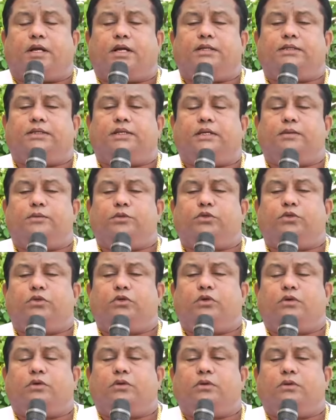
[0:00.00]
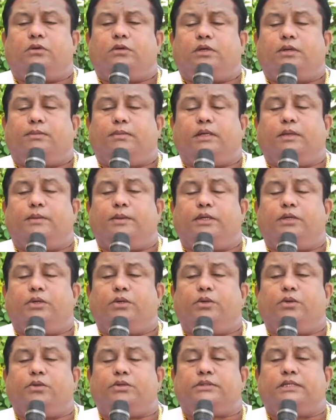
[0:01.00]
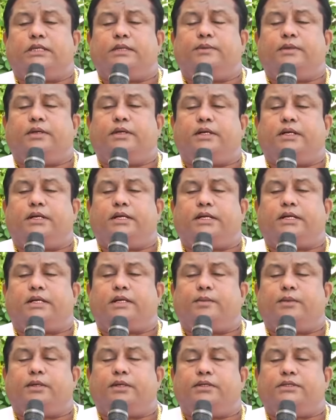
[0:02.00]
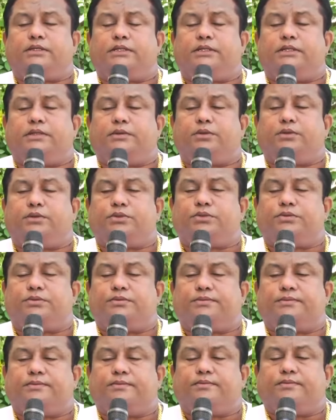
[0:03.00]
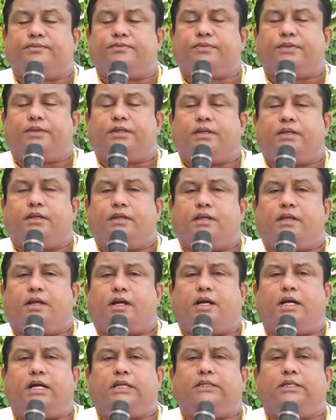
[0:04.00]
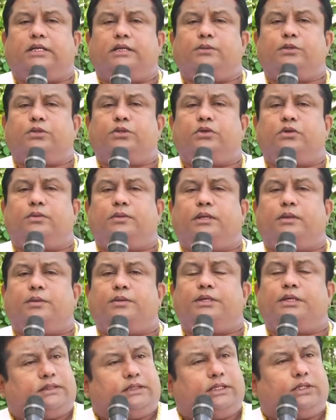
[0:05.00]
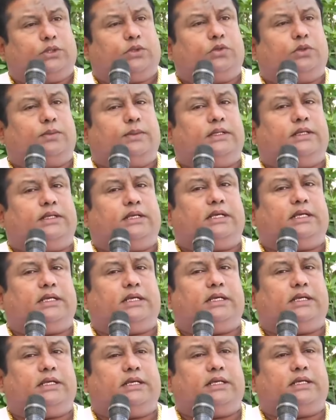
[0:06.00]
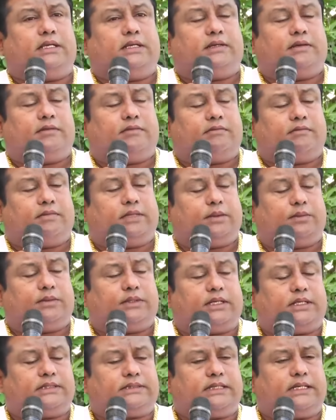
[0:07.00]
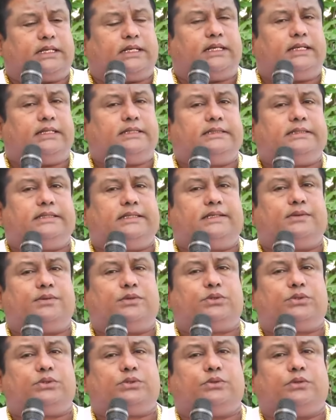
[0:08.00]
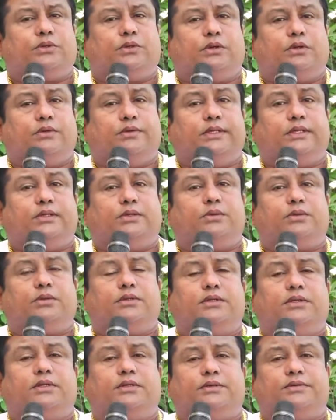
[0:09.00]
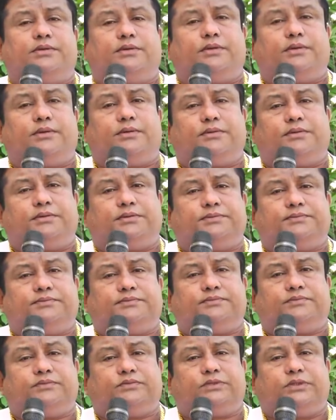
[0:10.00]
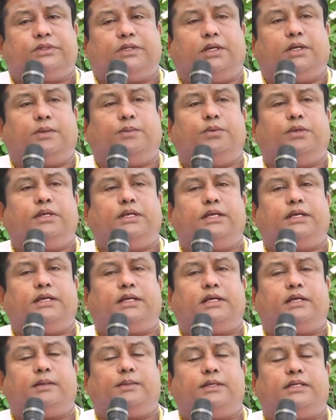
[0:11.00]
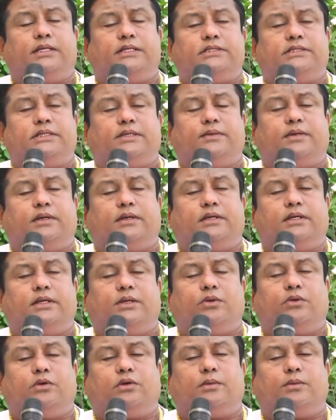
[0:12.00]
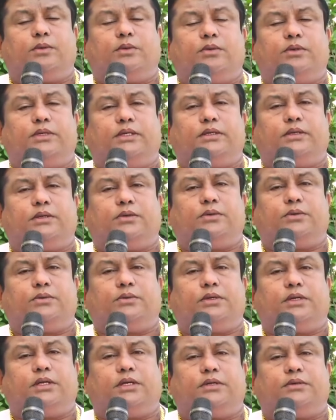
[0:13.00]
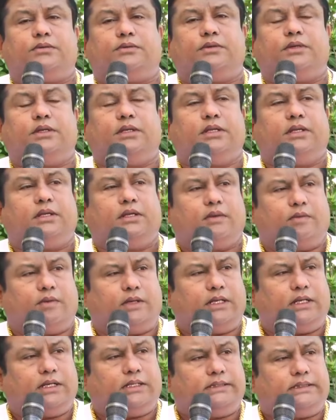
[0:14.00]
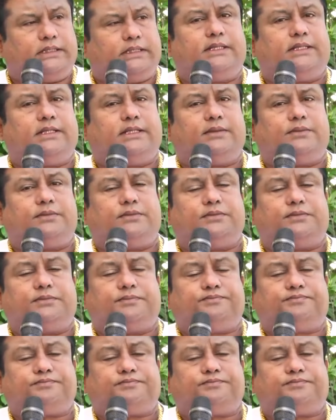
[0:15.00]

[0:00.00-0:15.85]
ఆ ధనముతో మనం ఎన్నో సేవా కార్యక్రమాలు చేయవచ్చు ఆ ధనముతో మనం ఎంతోమందికి మనం ధన సహాయం చేయవచ్చు నువ్వు ఎందుకు వద్దంటున్నావు డబ్బు లేక అలమటించే వాళ్ళు ఈ లోకములో ఎందరో ఉన్నారు వాళ్ళకి చేద్దాము